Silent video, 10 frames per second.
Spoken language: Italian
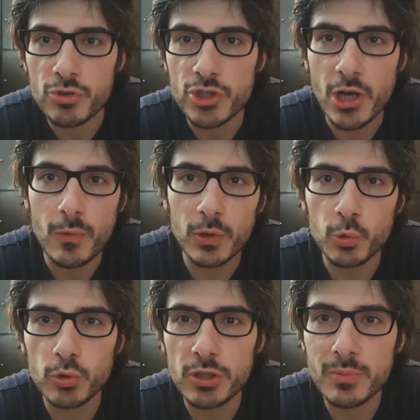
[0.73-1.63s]
Ciao a
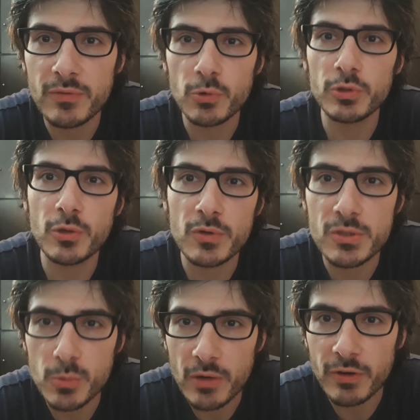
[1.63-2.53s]
tutti, benvenuti in
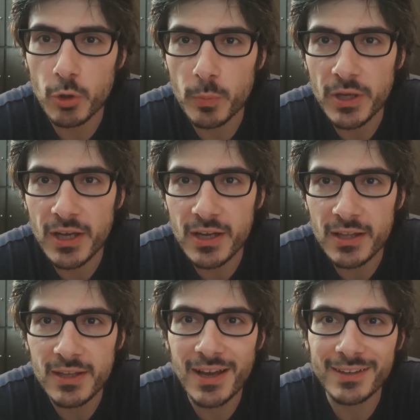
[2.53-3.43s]
questa nuova rubrica
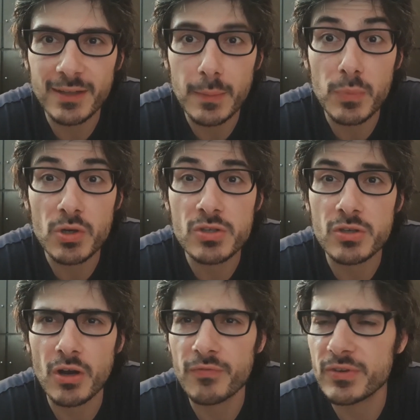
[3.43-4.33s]
dedicata al box
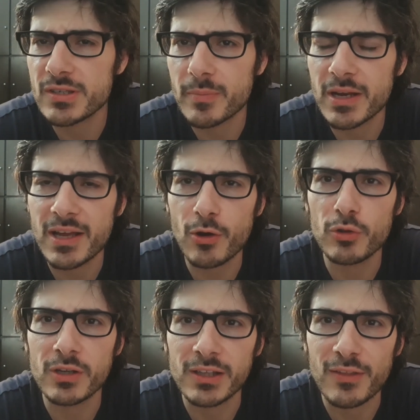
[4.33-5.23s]
office americano
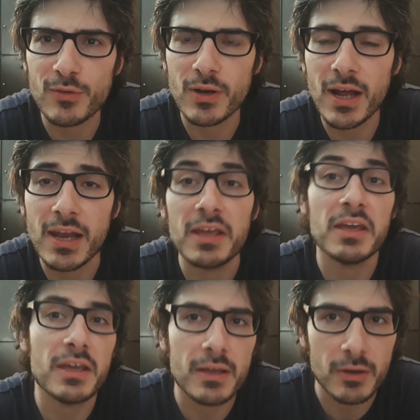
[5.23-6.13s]
internazionale
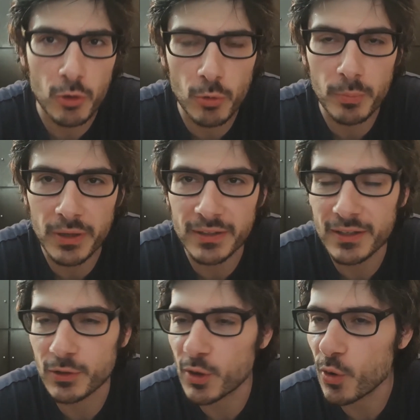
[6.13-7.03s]
e
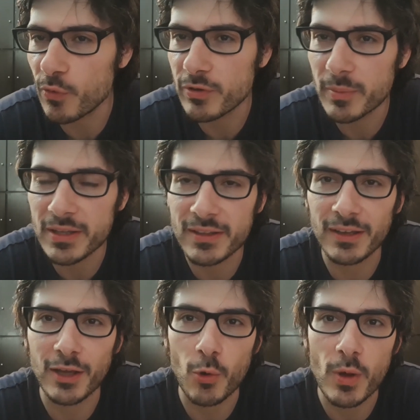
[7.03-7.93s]
comprendente ovviamente
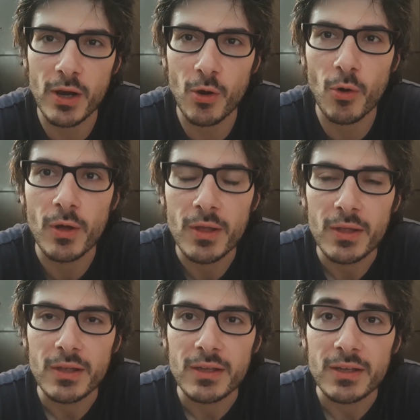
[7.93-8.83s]
anche quello
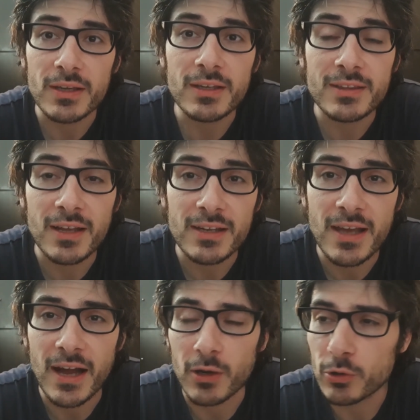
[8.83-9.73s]

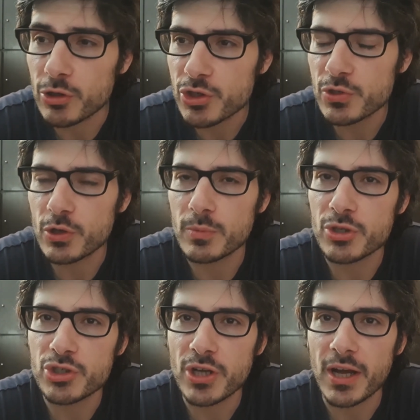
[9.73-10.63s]
italiano. Ho deciso di
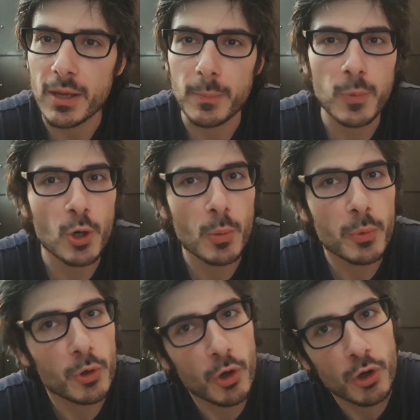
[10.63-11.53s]
cominciare
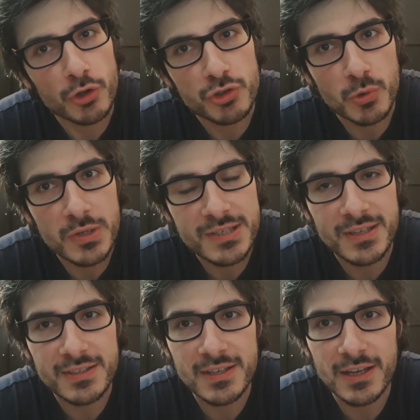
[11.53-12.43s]
proprio oggi,
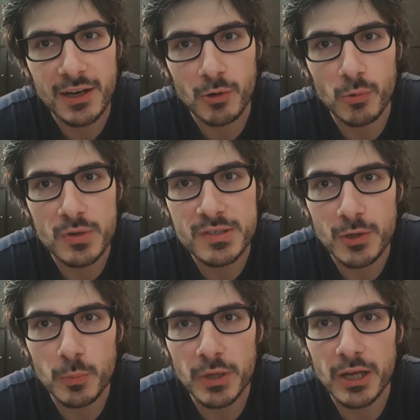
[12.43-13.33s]
questa sera, con questa
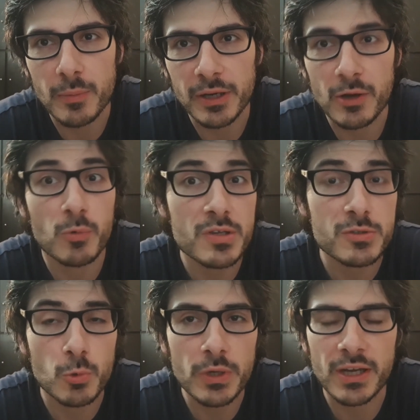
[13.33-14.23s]
rubrica perché
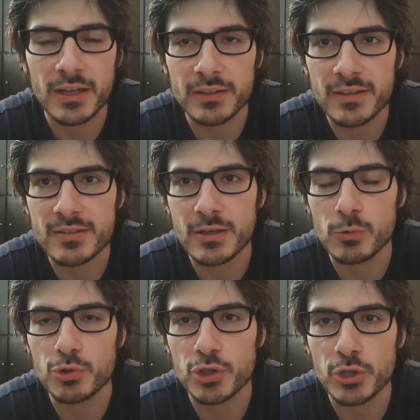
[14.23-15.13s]
questo weekend è
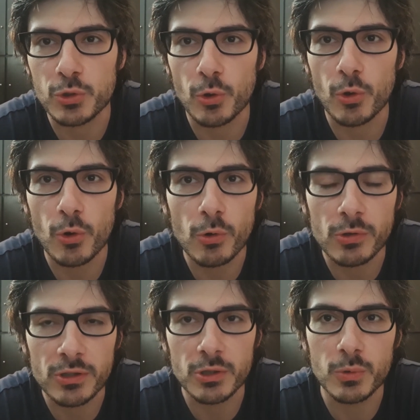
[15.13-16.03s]
uscito
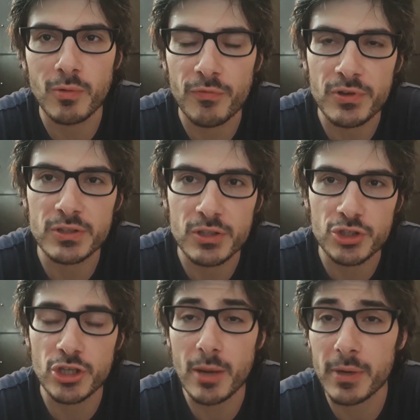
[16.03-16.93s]
Old, il nuovo film di
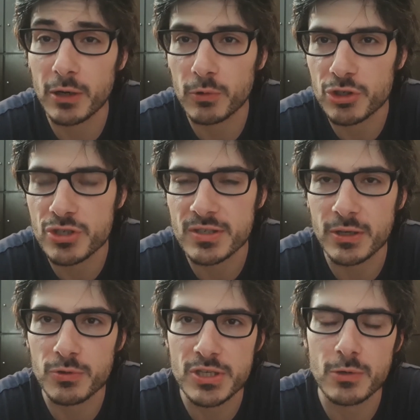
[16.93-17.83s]
Shyamalan, un regista che
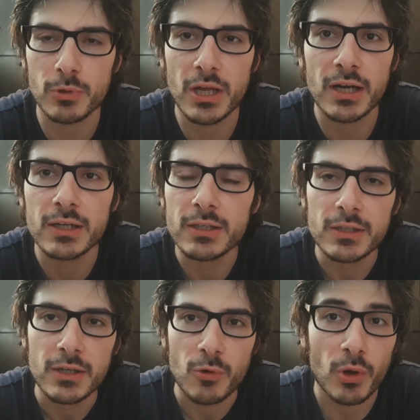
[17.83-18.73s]
io seguo da
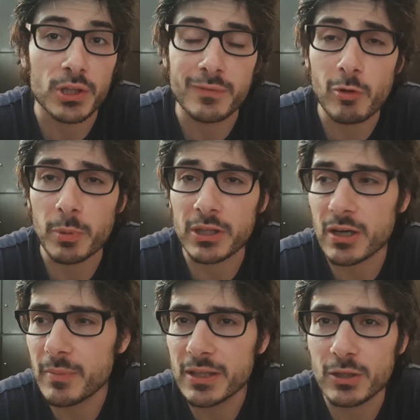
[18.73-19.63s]
quando avevo
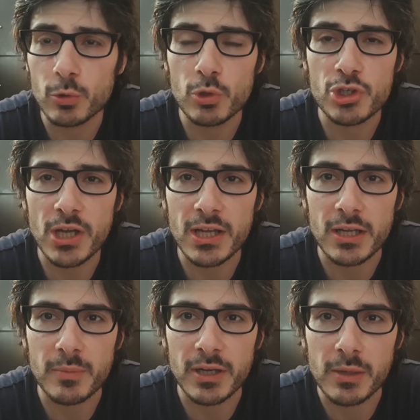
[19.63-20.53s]
praticamente 12
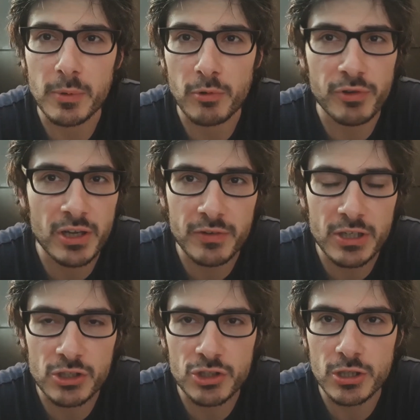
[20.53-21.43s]
anni, perché il primo film che vidi
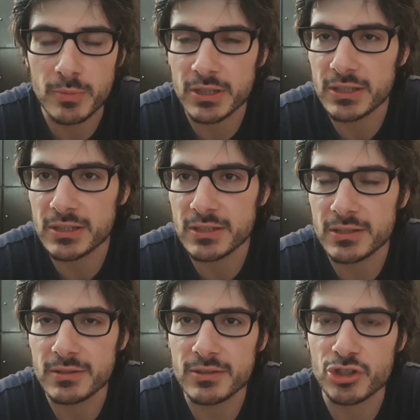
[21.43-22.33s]
al cinema di,
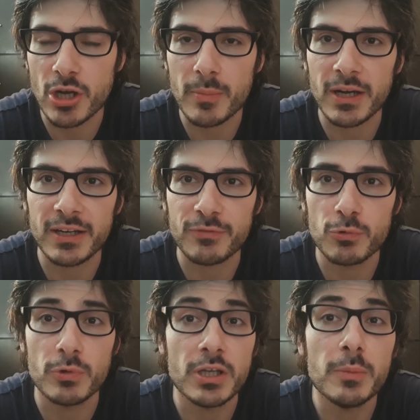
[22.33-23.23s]
di, di Shyamalan
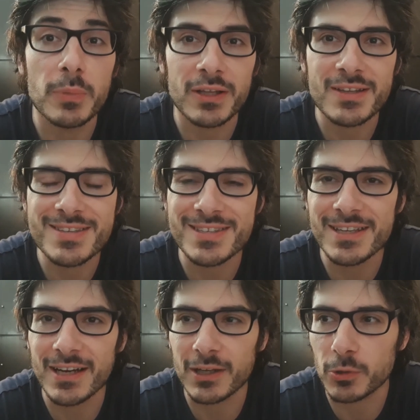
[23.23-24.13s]
fu Il
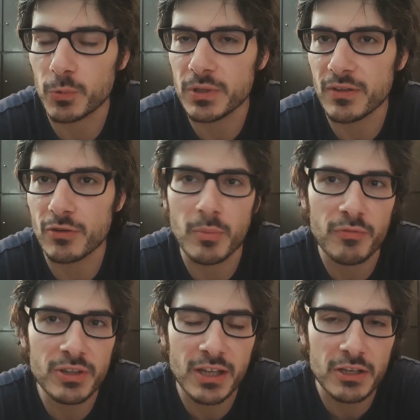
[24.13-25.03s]
Predestinato, quindi insomma
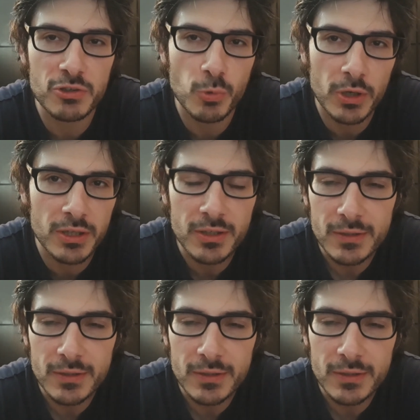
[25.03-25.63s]
fin dai suoi